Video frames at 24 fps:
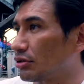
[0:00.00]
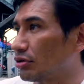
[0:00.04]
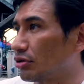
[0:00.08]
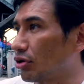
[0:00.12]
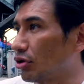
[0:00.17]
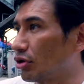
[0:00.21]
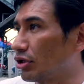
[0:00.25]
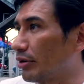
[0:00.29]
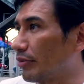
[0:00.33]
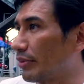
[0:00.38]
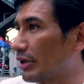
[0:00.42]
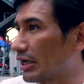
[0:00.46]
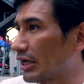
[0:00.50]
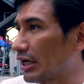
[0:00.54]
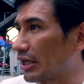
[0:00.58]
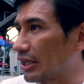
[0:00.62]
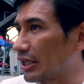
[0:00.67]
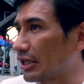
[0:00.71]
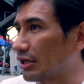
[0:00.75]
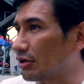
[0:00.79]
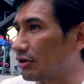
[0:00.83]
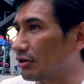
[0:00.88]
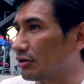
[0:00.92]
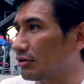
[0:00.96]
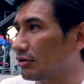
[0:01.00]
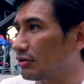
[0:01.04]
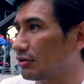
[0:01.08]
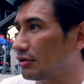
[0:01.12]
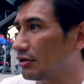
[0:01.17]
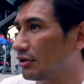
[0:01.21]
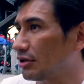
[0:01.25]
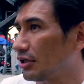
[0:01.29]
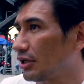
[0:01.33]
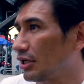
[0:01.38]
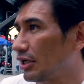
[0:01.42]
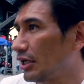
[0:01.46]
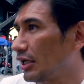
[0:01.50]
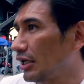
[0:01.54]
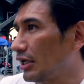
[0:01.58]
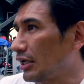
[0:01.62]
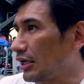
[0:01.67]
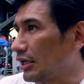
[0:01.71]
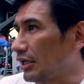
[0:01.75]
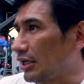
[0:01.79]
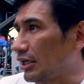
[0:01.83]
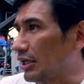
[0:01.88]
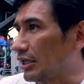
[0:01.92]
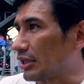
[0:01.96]
donde me radico,
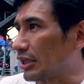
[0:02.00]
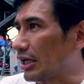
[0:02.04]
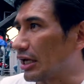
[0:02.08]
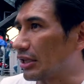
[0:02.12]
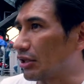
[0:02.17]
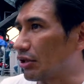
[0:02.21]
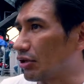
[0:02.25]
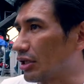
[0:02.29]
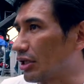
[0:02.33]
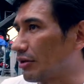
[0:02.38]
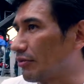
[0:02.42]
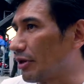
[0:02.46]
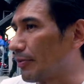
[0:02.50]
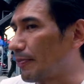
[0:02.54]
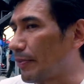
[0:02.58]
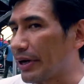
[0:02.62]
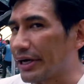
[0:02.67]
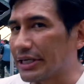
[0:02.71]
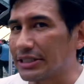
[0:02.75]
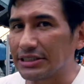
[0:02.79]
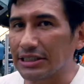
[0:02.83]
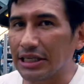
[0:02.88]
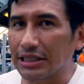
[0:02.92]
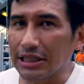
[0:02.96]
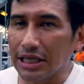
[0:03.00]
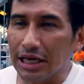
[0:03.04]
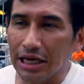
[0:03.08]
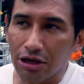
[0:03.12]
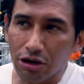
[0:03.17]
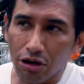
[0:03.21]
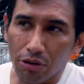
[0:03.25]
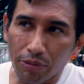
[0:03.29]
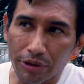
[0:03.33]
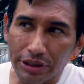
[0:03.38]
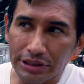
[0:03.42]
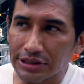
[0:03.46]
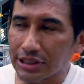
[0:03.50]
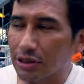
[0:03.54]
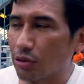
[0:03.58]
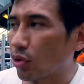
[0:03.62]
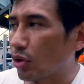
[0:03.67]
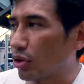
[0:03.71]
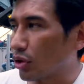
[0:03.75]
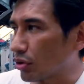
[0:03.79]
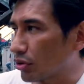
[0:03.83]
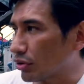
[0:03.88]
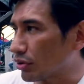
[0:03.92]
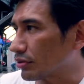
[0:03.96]
y tanto de mi país natal como es
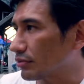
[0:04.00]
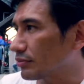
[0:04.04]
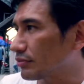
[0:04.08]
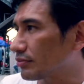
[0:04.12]
Ecuador.